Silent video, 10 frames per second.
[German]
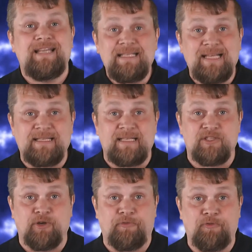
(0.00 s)
Das hat
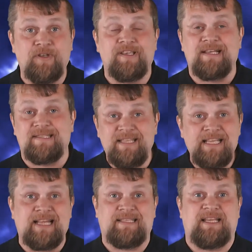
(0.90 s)
dazu geführt, dass sie
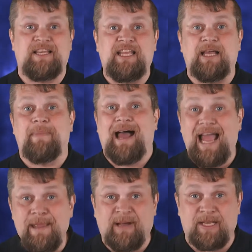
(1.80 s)
jetzt in ihrem
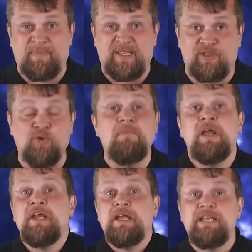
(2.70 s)
Heimatbistum
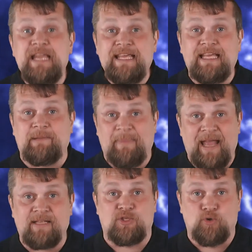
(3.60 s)
nicht
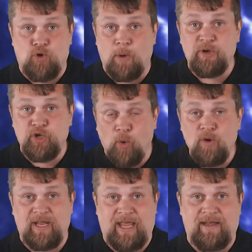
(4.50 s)
mehr zur
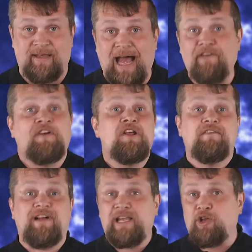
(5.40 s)
Kommunion gehen darf,
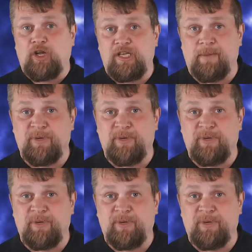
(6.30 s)
weil der dortige